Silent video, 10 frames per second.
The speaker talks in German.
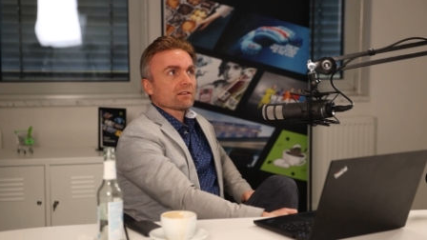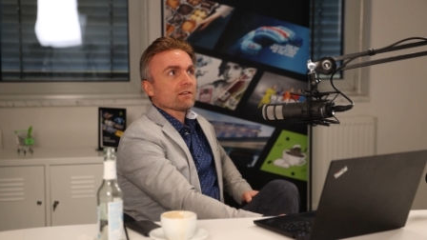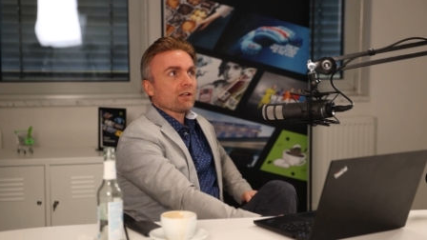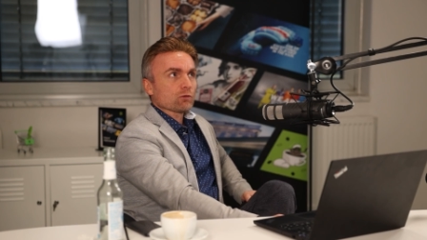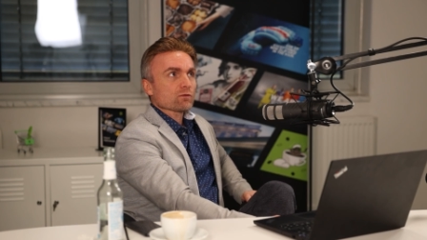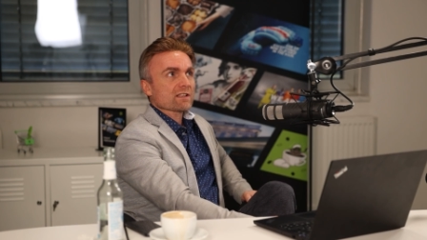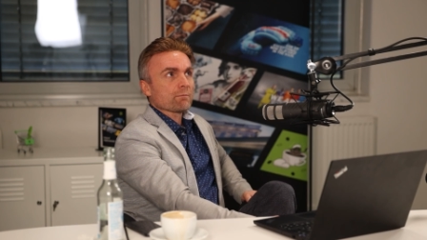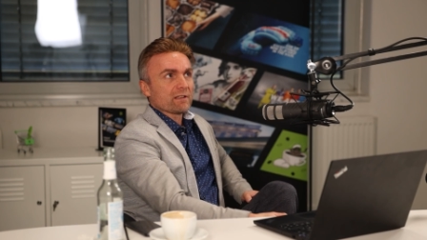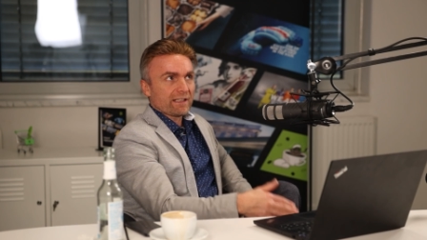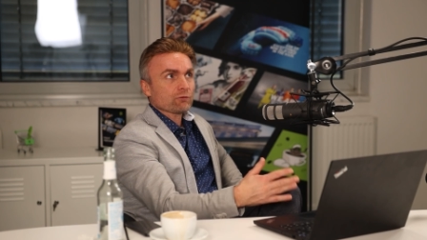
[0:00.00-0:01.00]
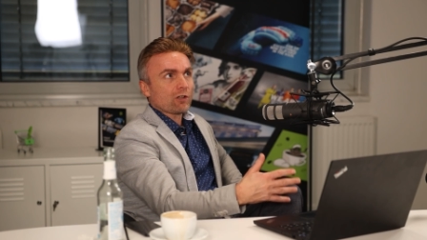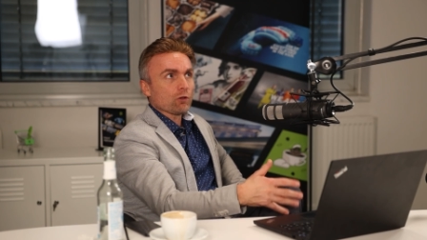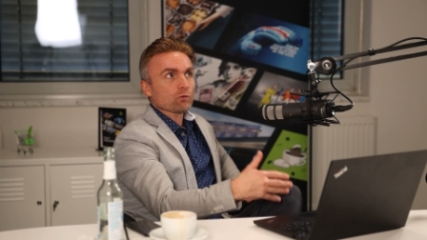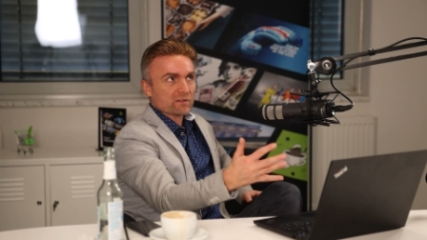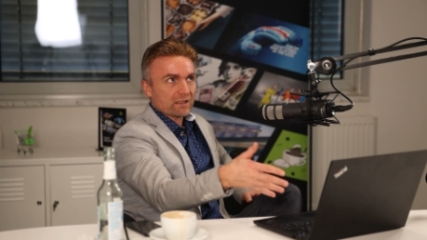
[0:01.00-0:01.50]
Autos haben,
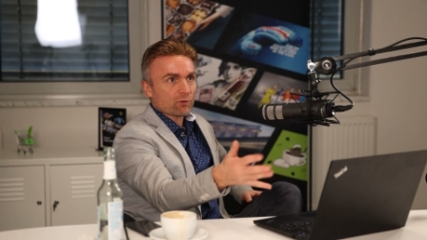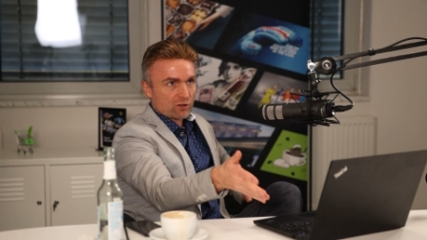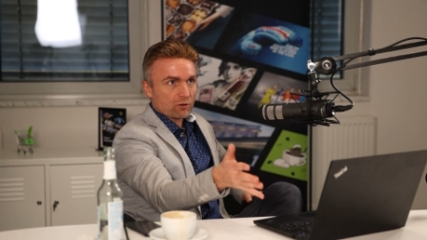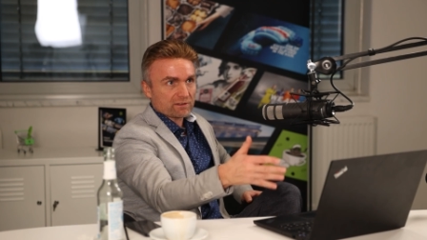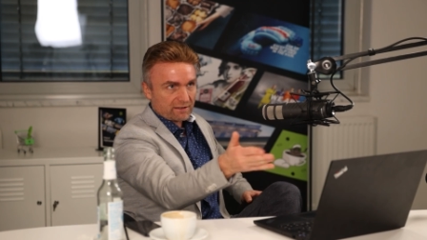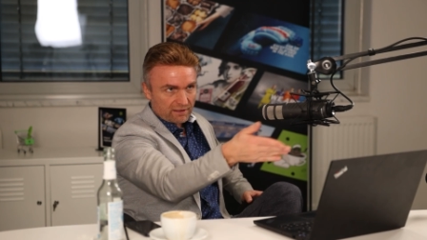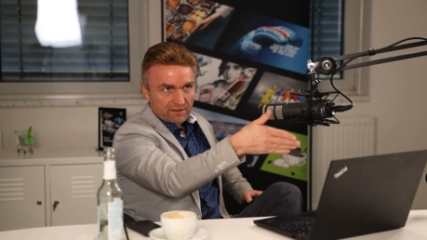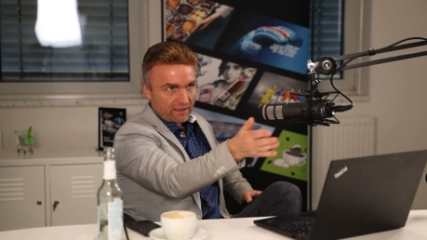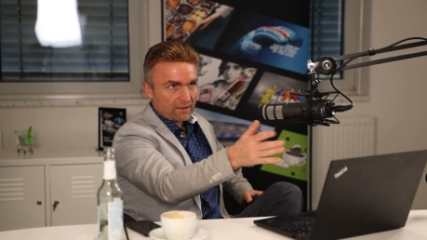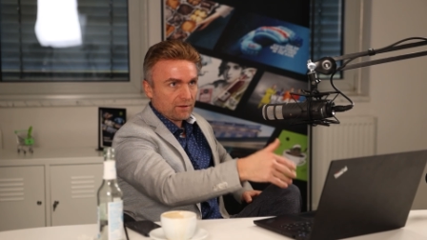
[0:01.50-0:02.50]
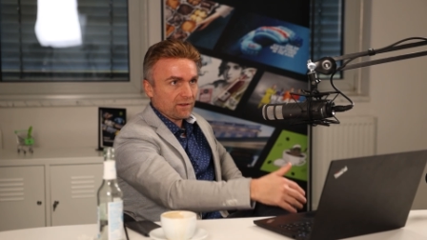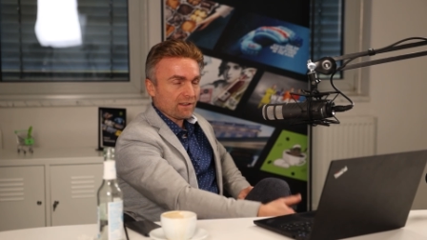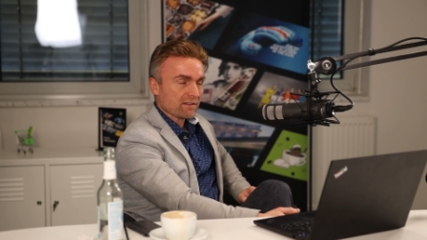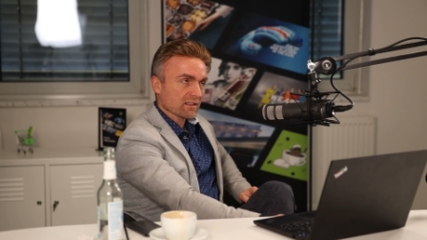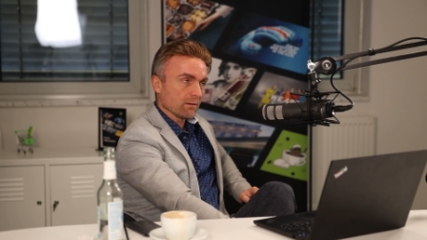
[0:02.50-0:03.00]
Elektroautos, die aber schon auch die Technik ähnlich wie
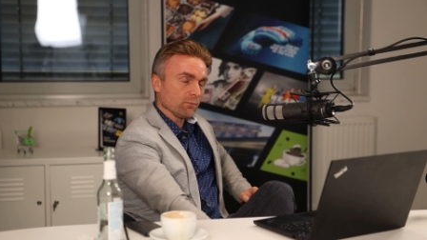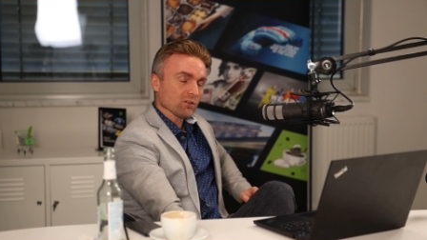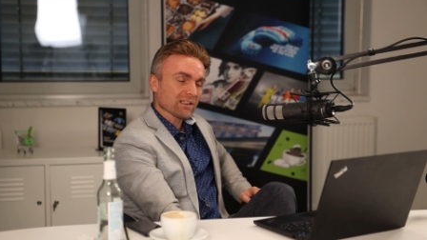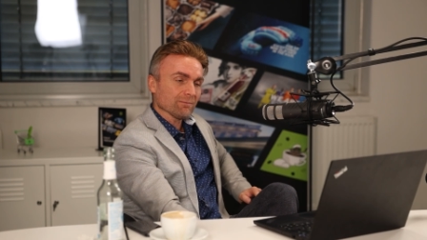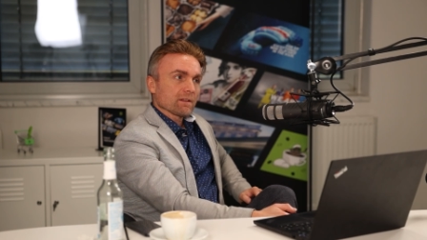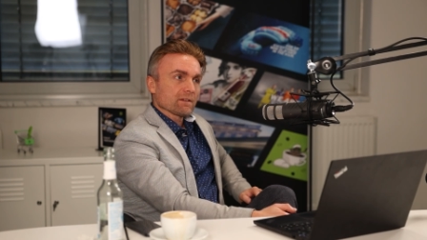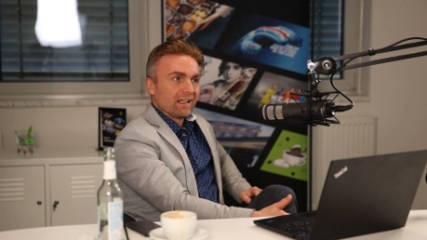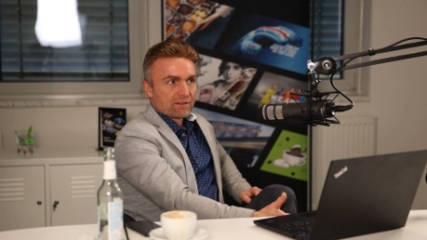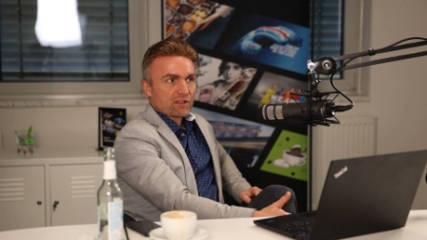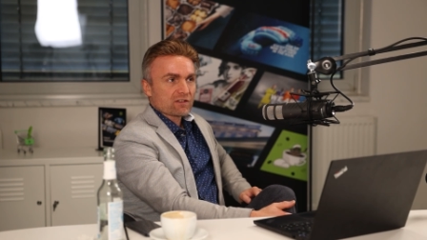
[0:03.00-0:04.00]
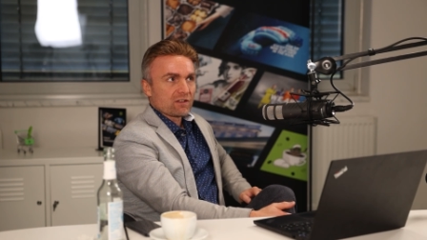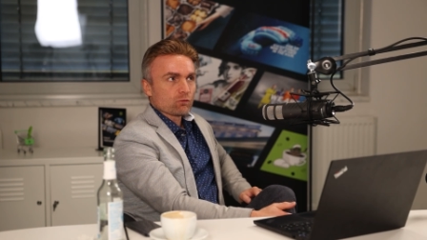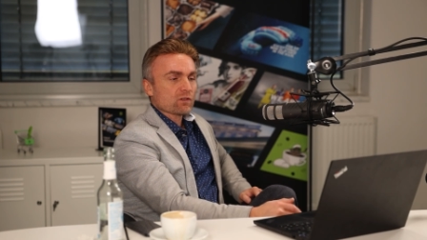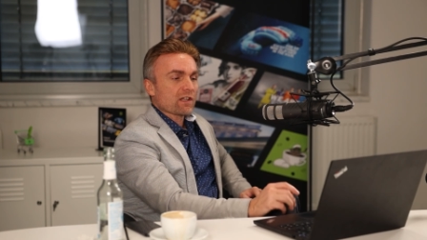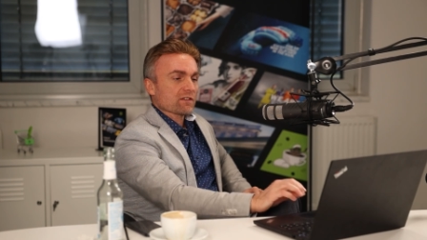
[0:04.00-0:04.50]
Tesla an Bord haben. Der Ansatz, den
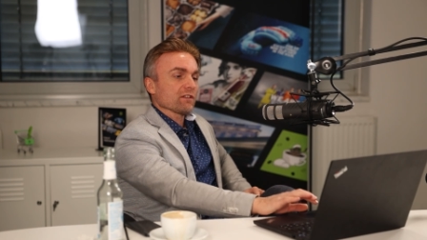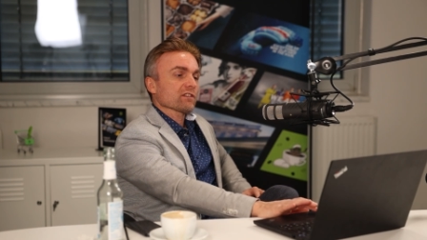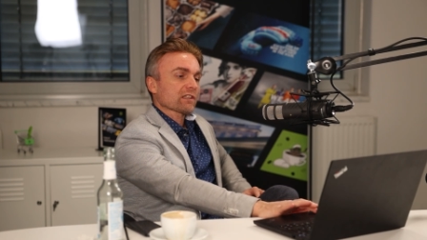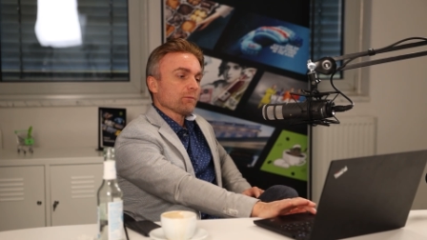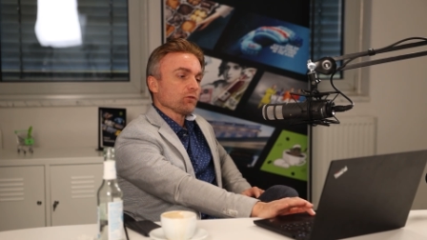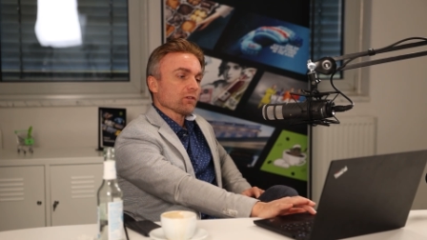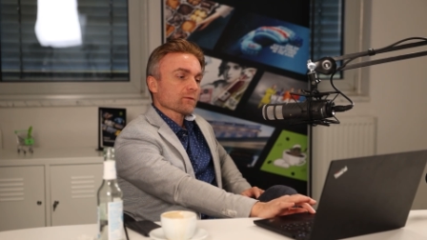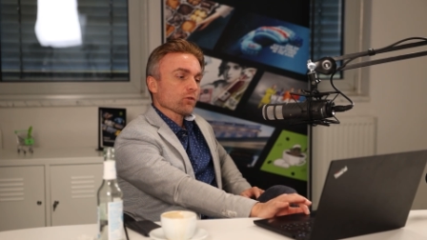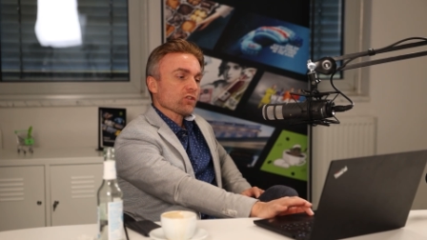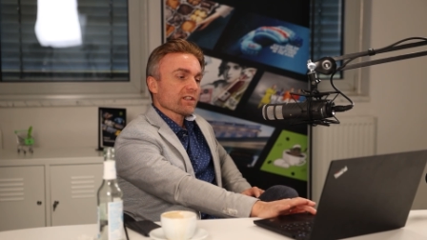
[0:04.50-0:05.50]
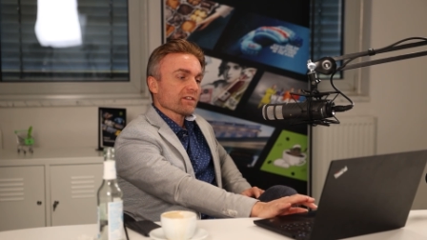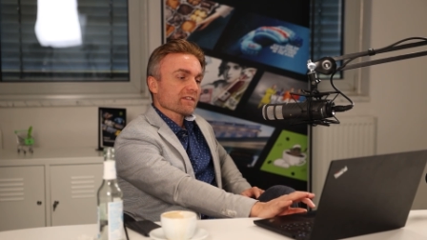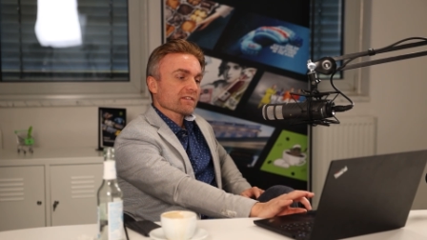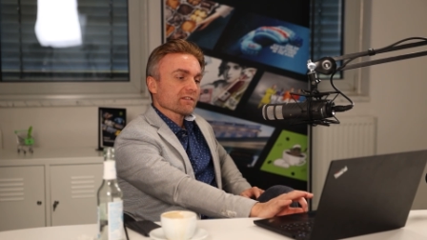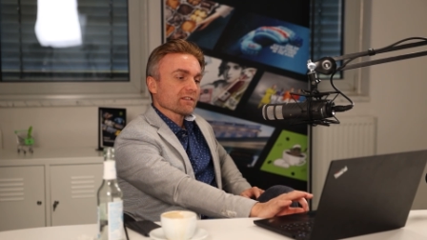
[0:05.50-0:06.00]
du sagst, ne, das kann man durchaus vorstellen,
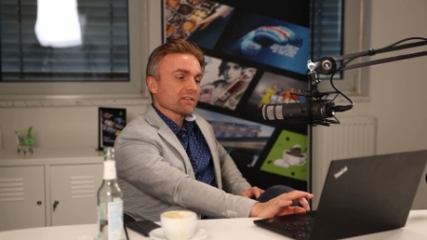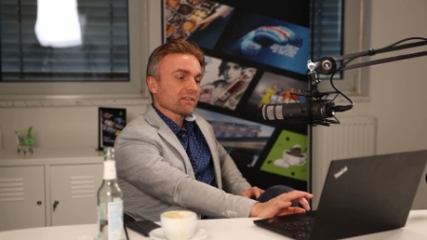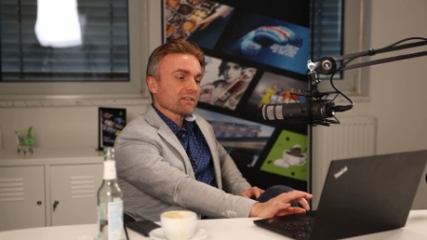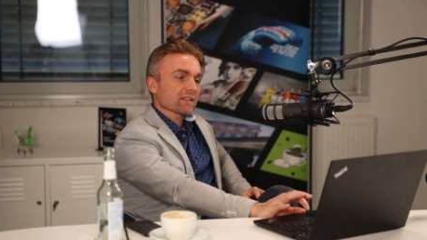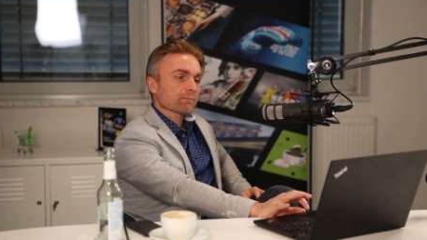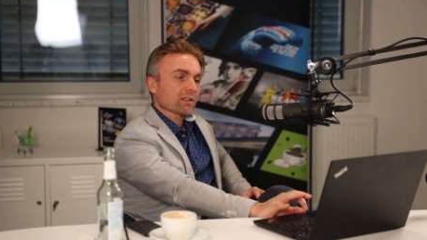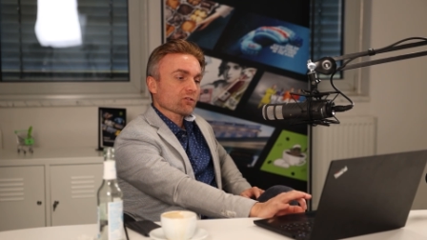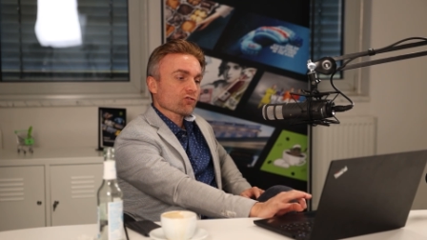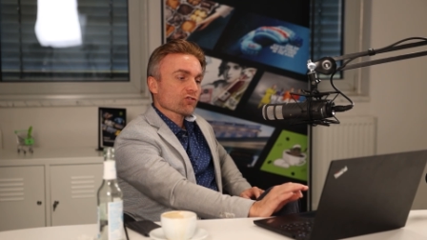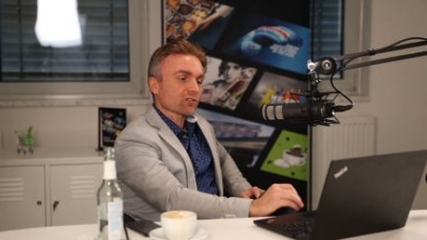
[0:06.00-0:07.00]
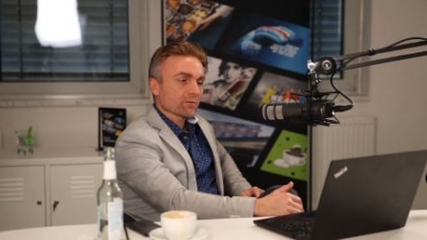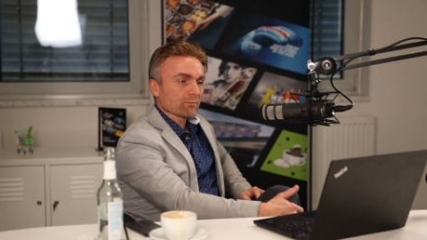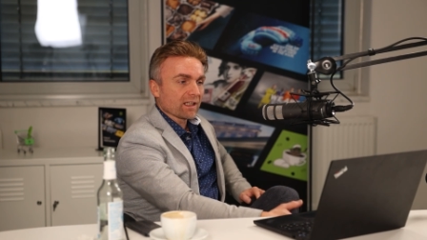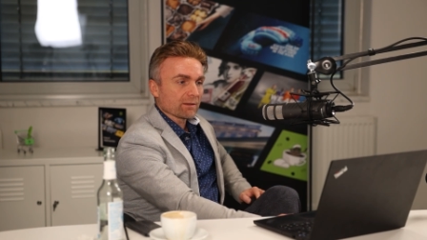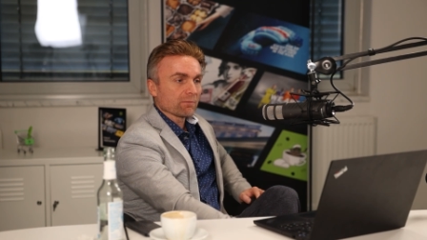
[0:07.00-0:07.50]
dass da das praktisch
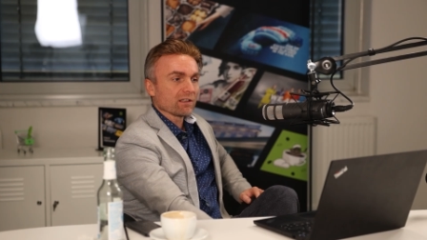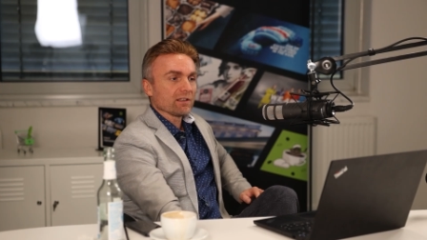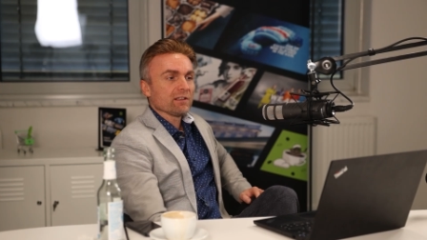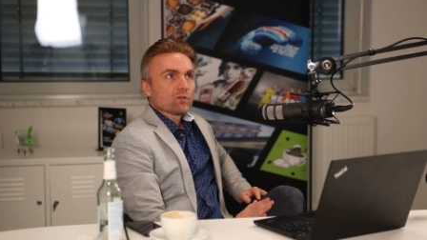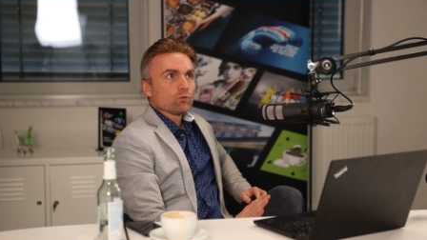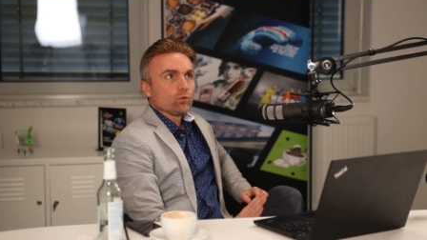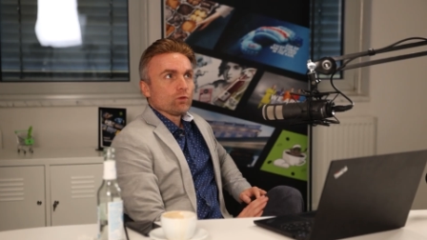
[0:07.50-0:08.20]
ähm, einmal du